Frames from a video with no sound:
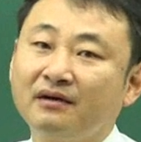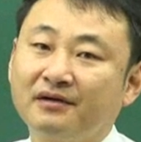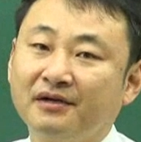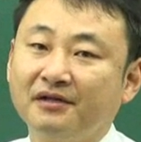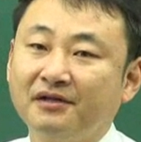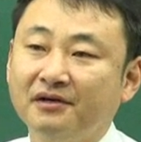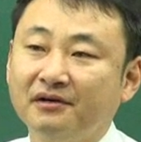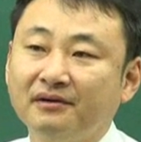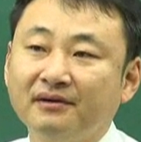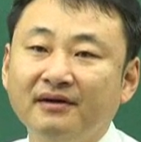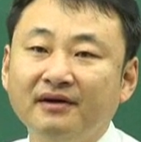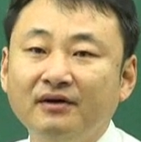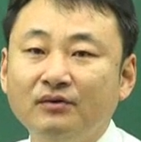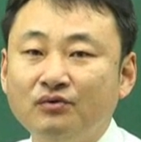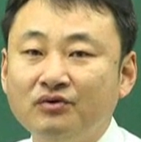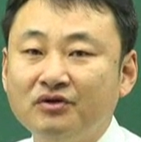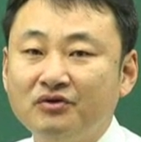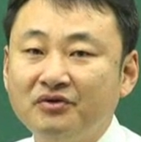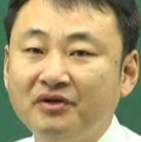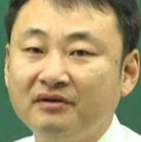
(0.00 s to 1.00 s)
그래서
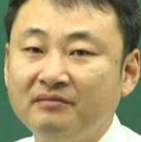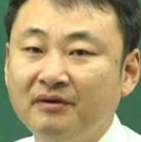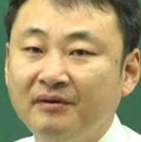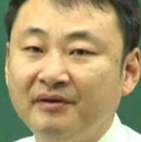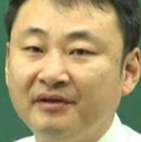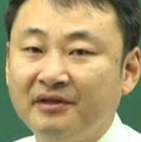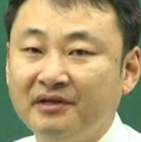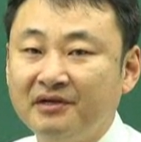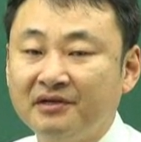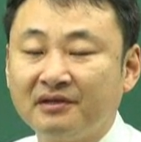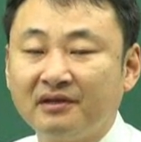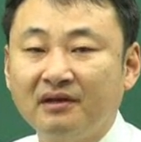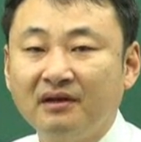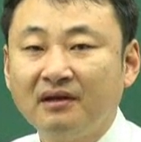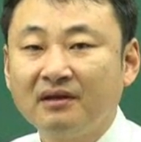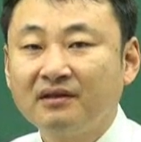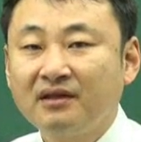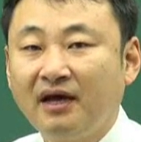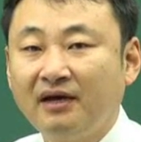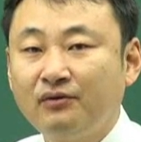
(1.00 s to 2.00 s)
우리 주택법에서는
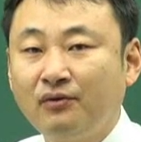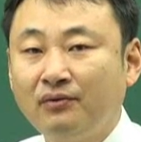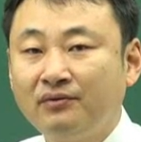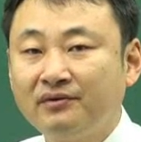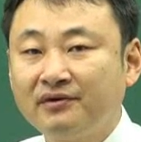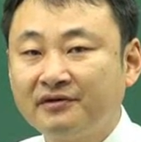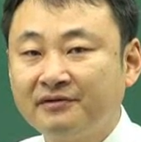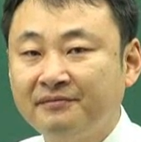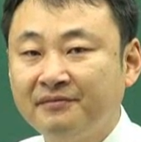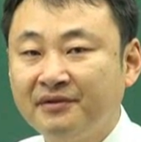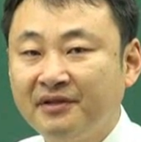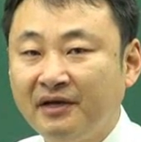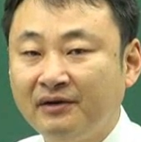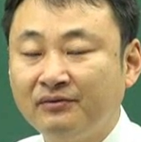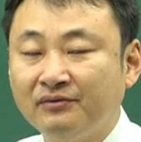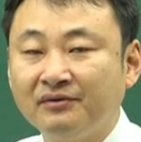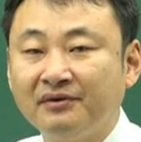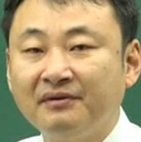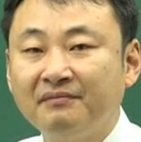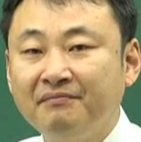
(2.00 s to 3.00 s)
사용 금사
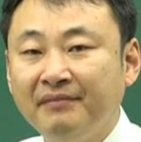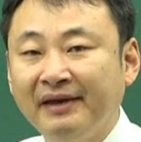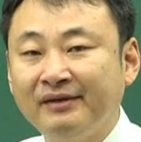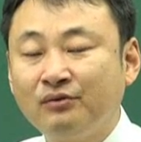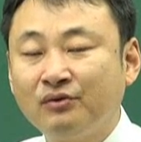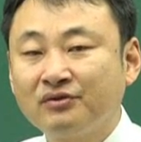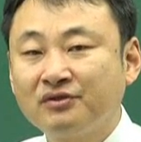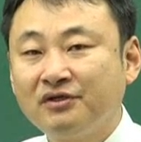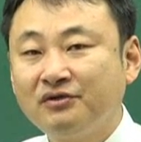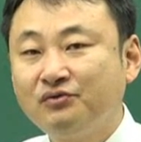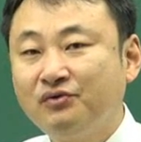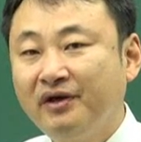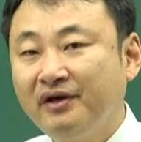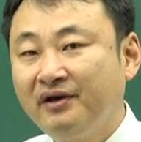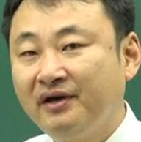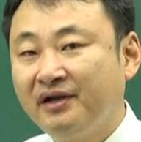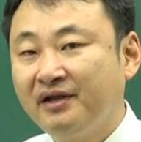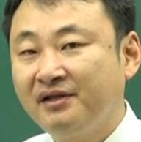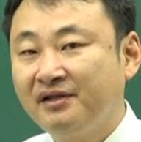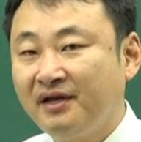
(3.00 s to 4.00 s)
후 매도
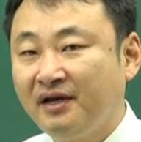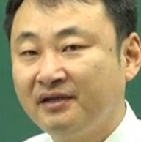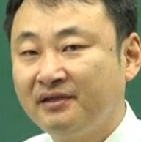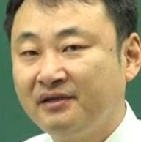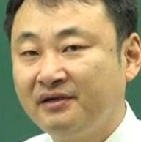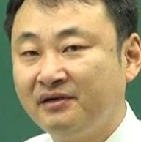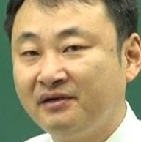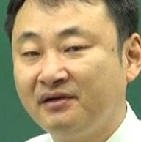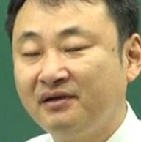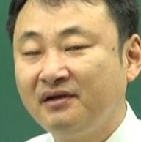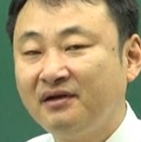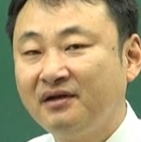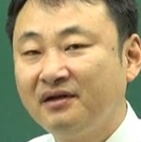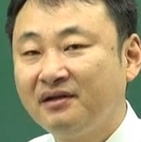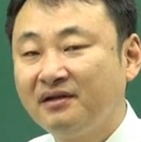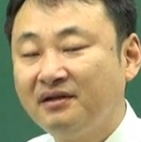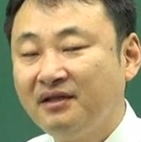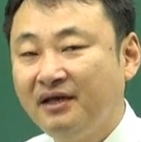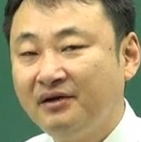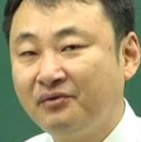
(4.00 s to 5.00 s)
청구에 관한 사안들을
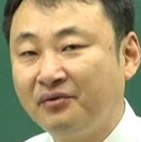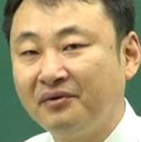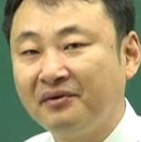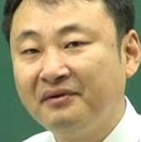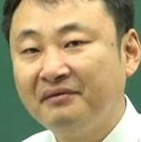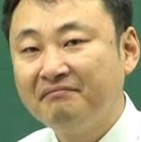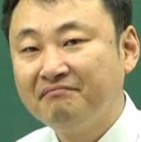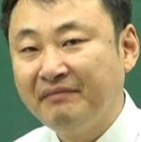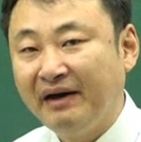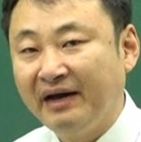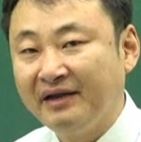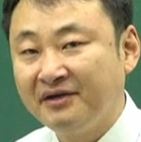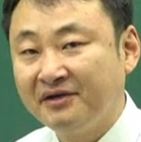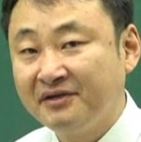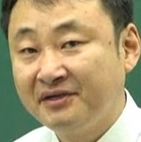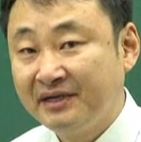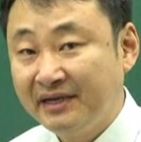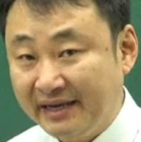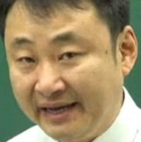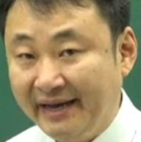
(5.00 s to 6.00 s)
새로
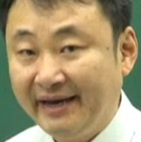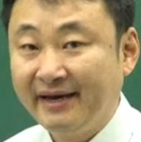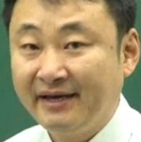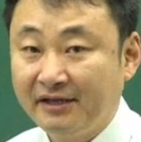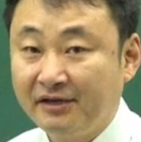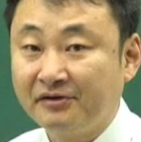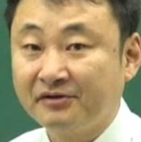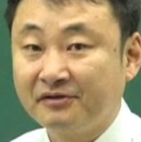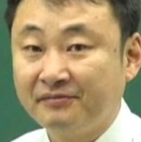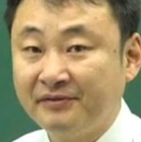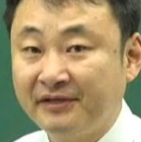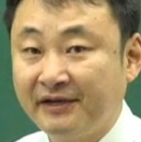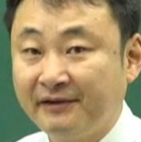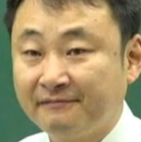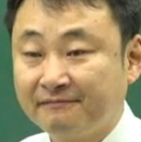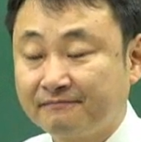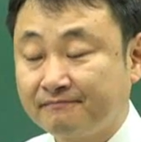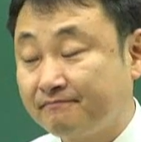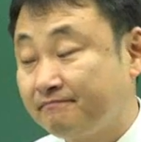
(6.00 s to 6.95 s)
마련하게 되었습니다.